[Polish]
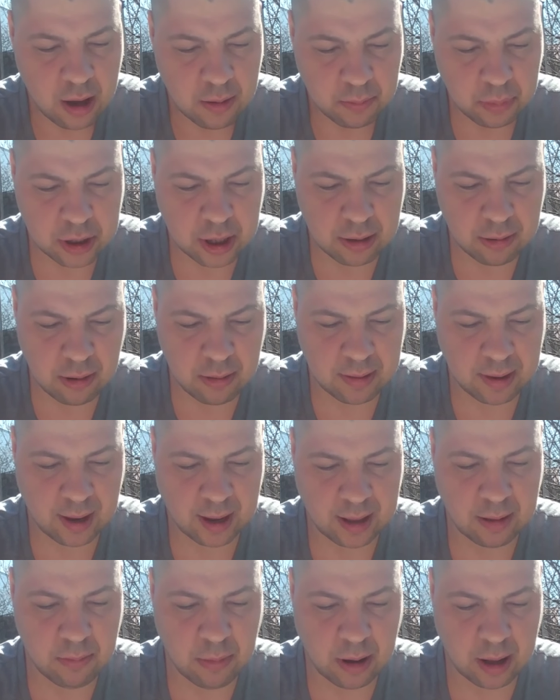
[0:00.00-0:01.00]
Poszedłem za
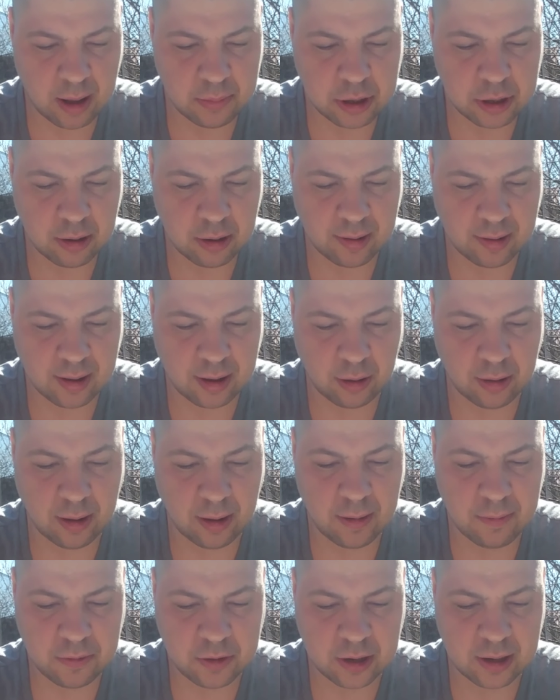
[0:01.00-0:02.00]
nim, ale przy jego
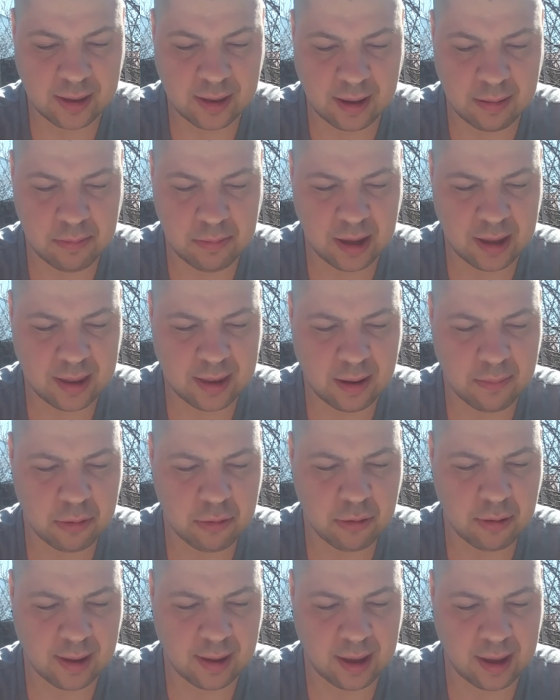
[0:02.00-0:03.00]
stole wszystkie miejsca
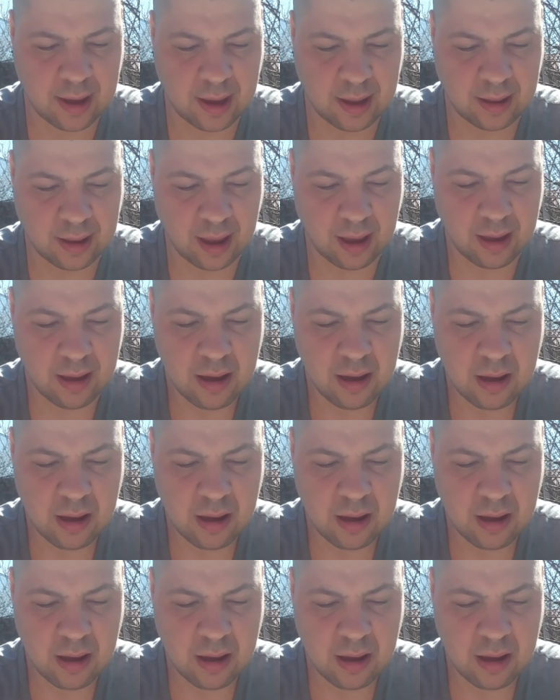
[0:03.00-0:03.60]
były zajęte.